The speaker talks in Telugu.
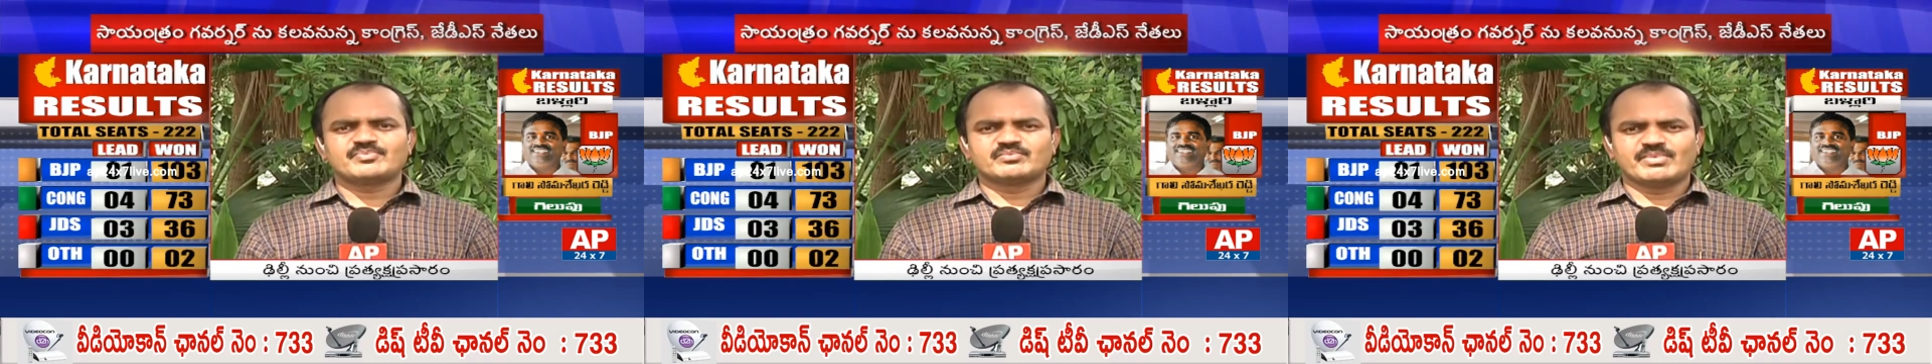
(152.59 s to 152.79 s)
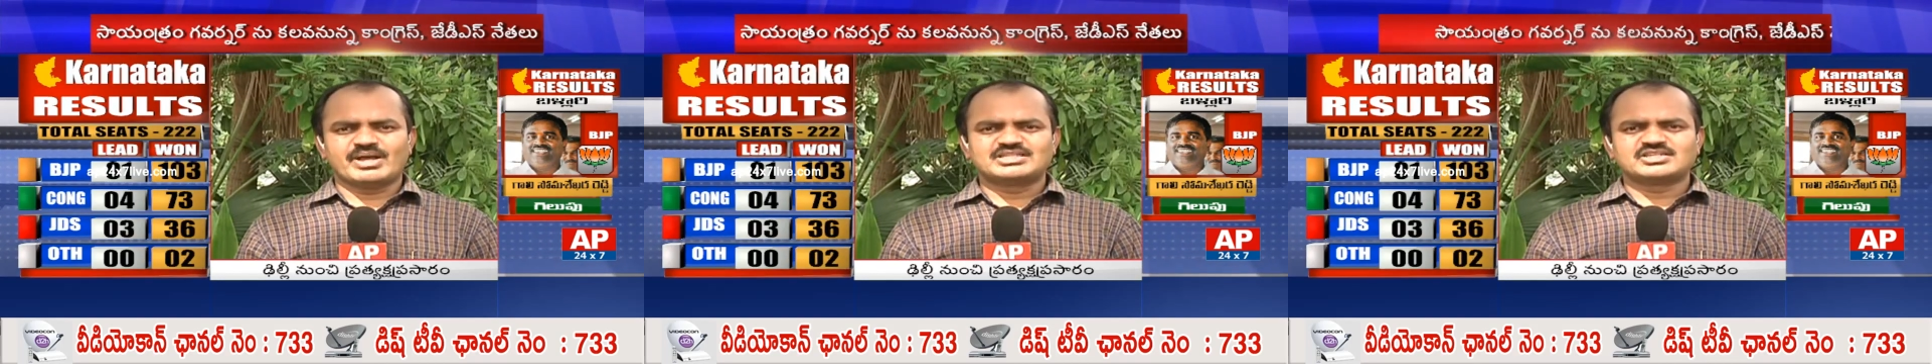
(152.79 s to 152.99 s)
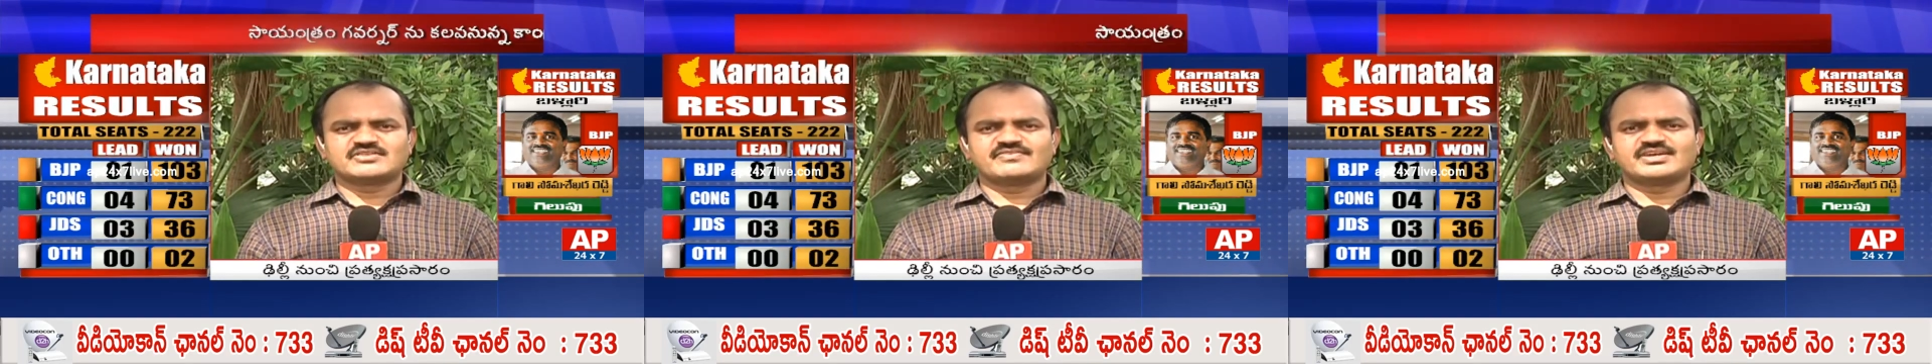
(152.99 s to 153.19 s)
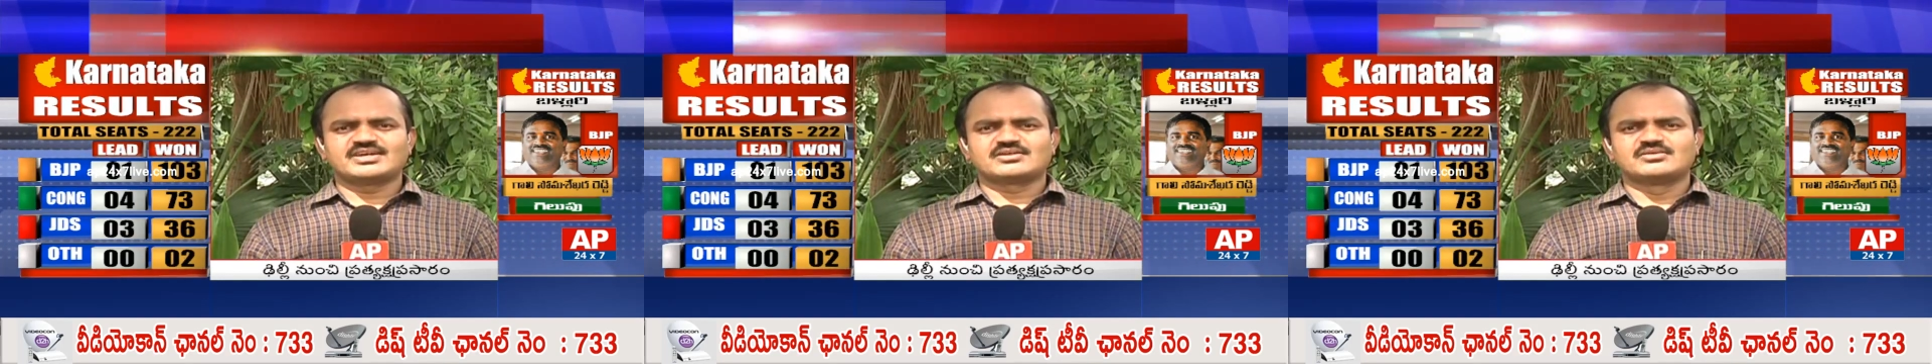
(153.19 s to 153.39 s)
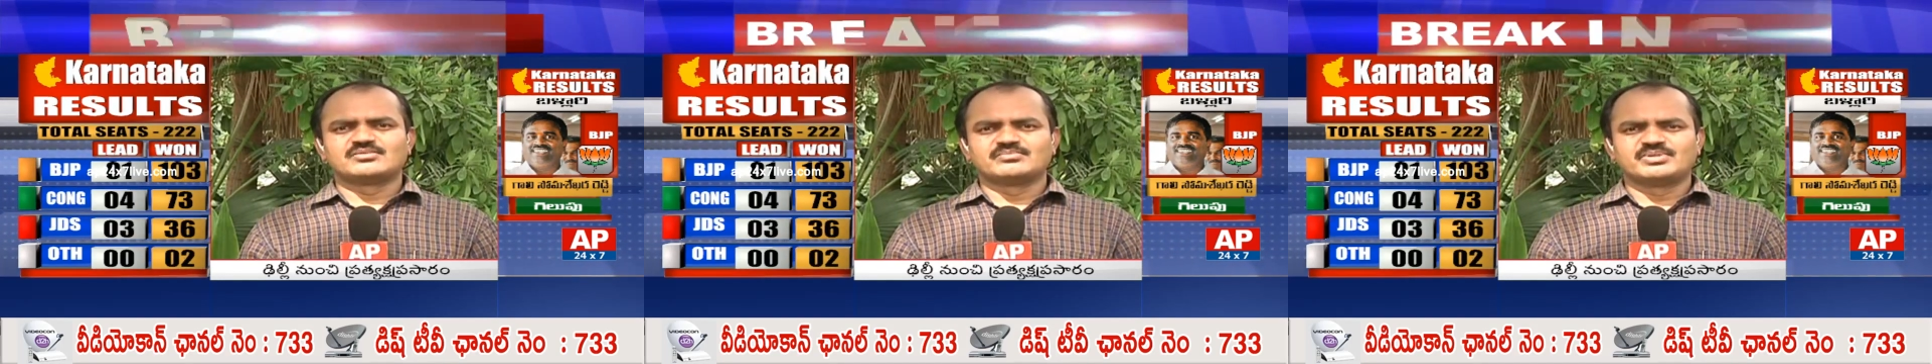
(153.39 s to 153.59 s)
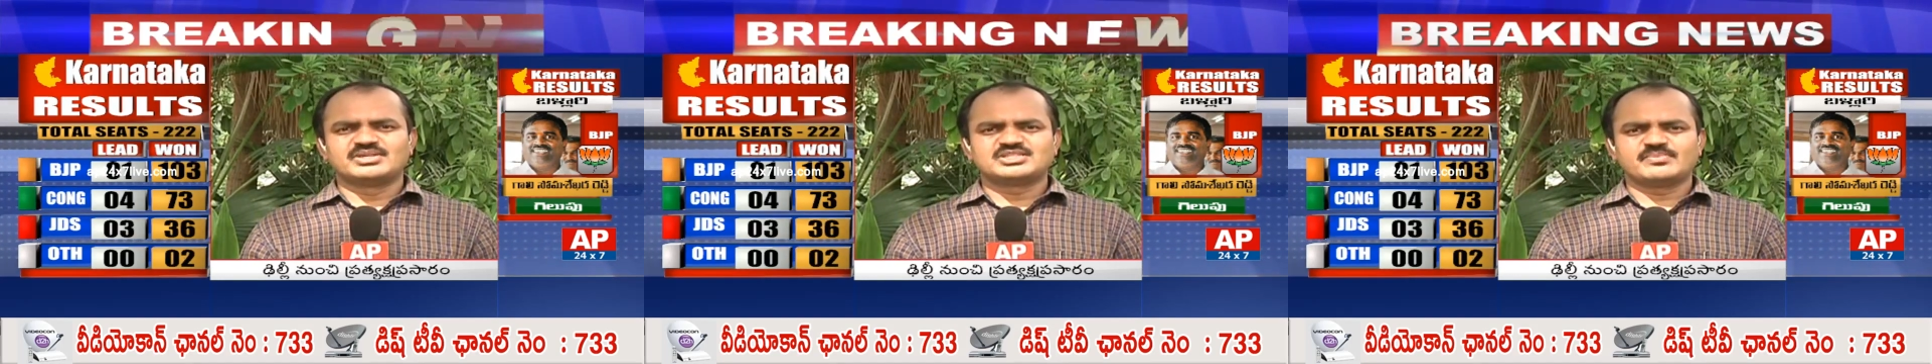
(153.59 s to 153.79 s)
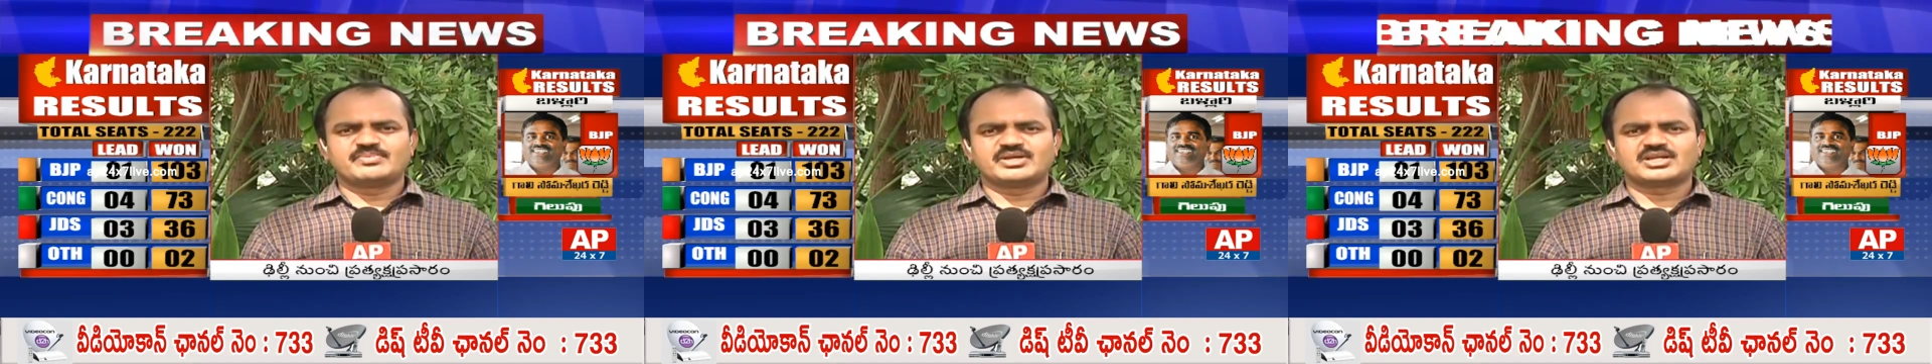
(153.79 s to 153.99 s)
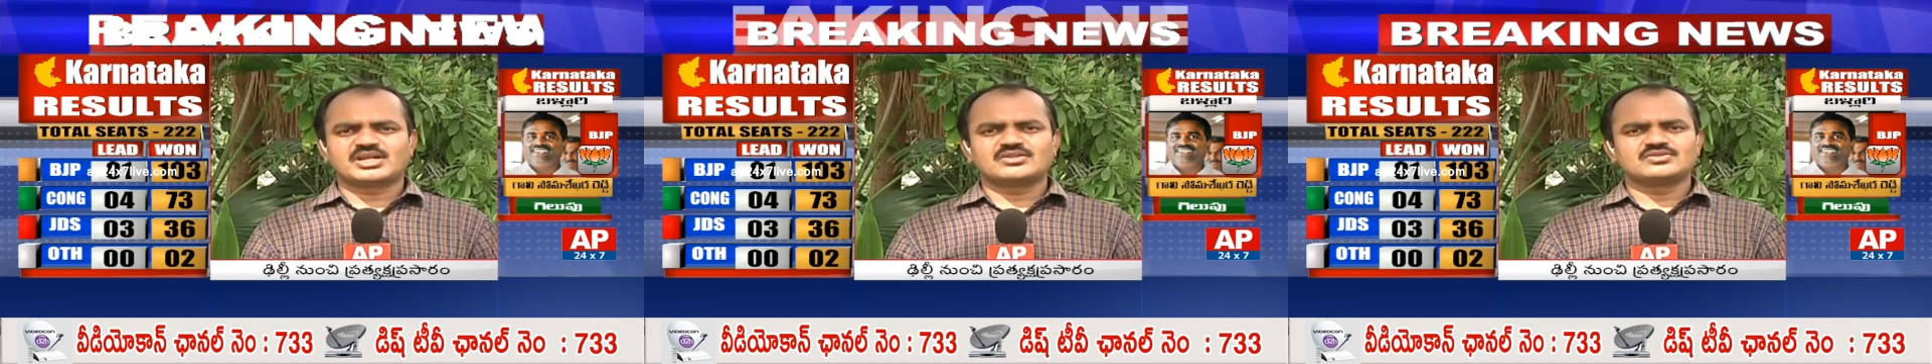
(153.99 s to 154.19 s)
మ్యాజిక్ ఫిగర్
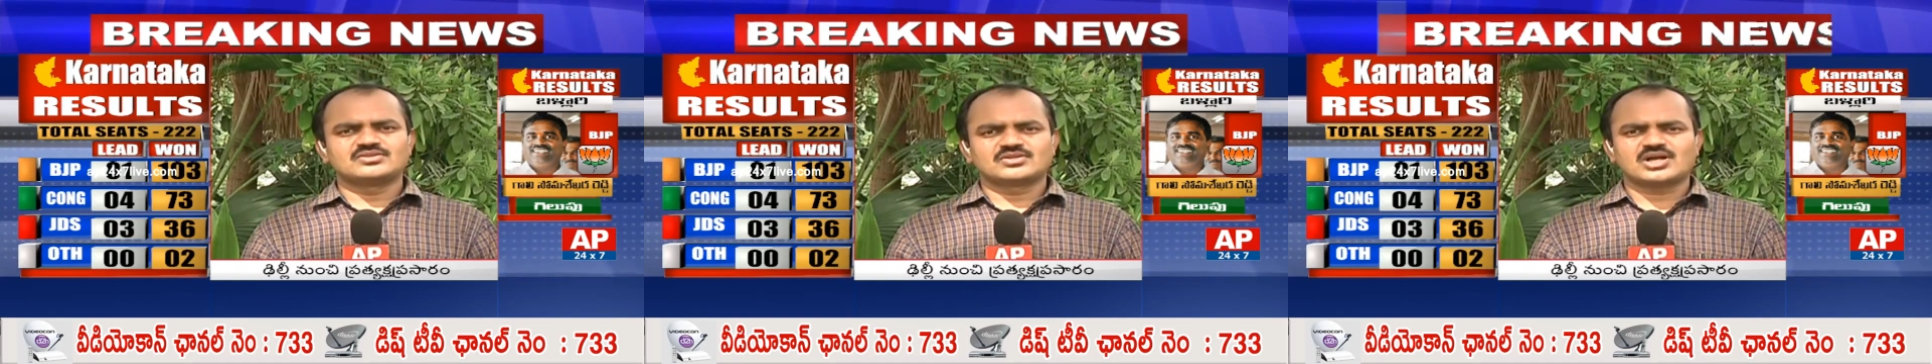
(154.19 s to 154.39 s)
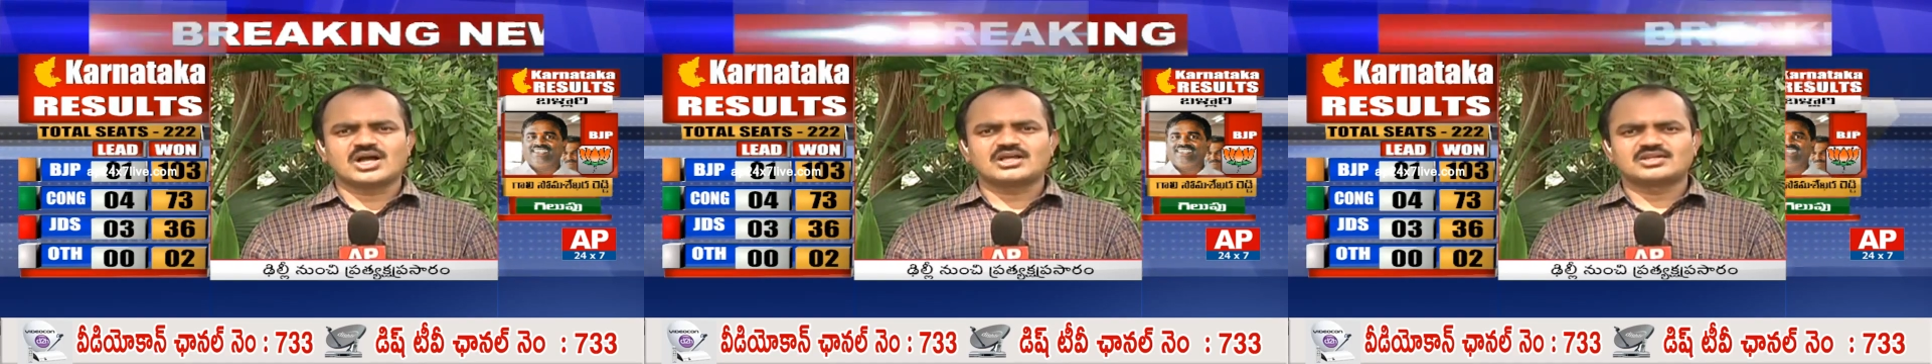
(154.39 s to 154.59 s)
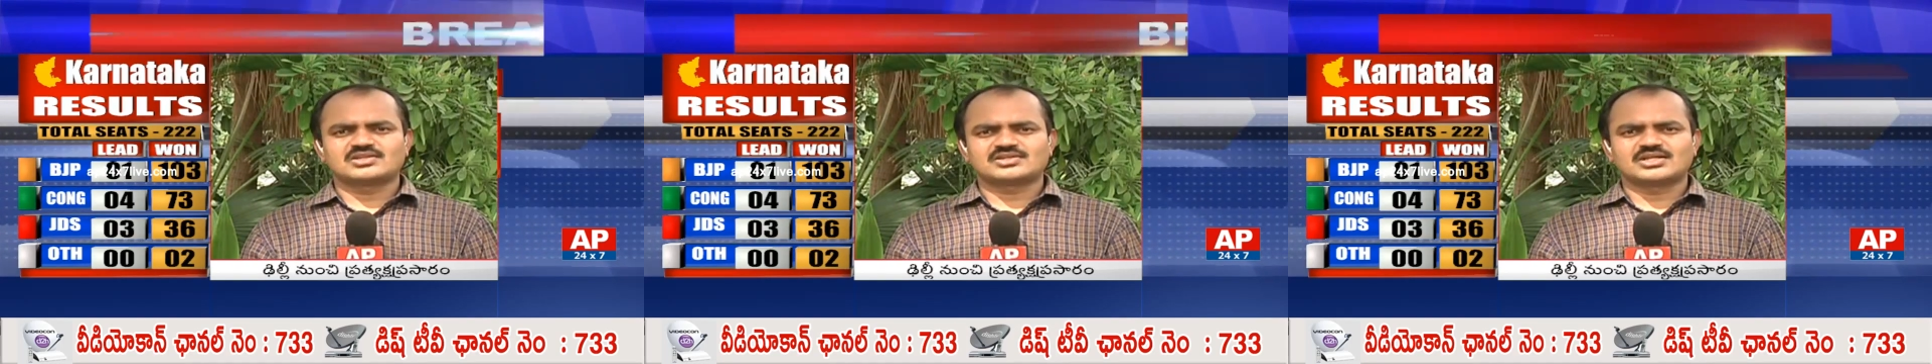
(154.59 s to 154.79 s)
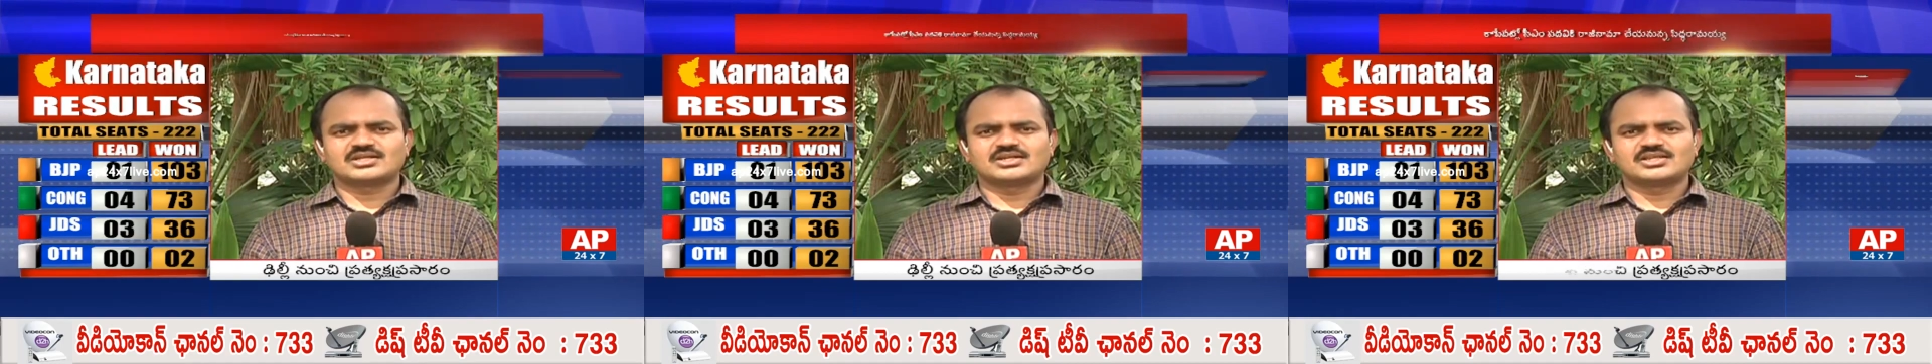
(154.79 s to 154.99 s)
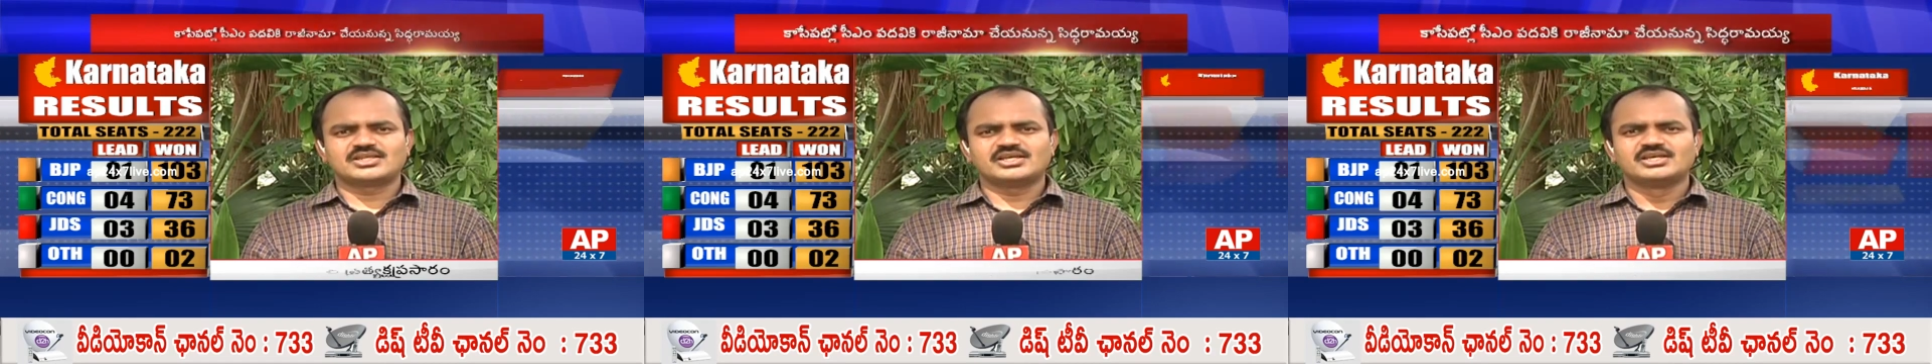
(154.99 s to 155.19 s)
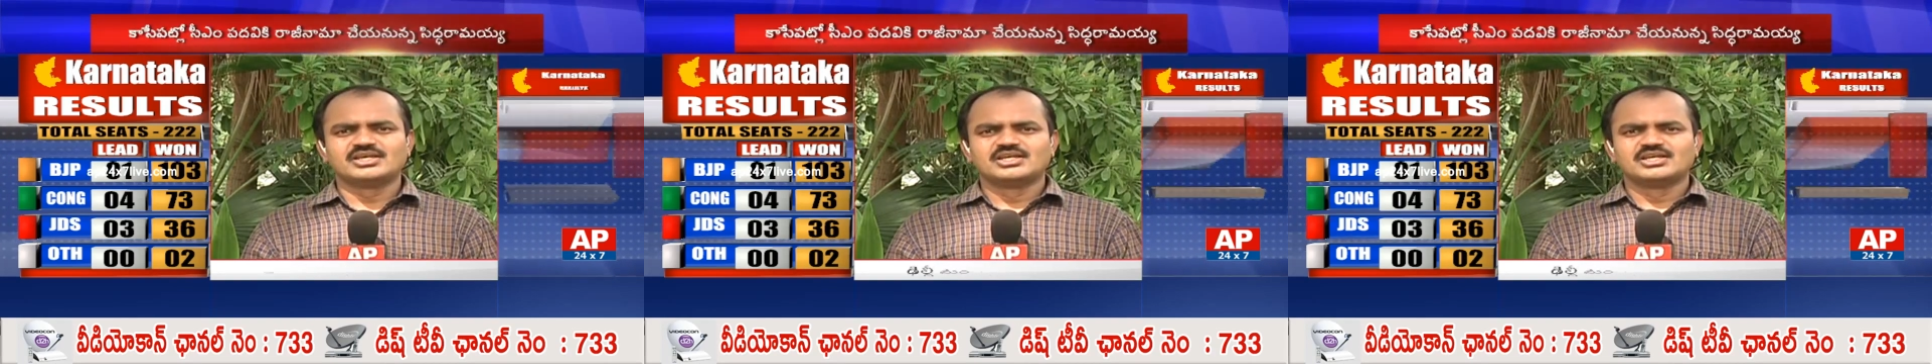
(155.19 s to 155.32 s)
బీజేపీకి రాదు ఇటు కాంగ్రెస్ అనేది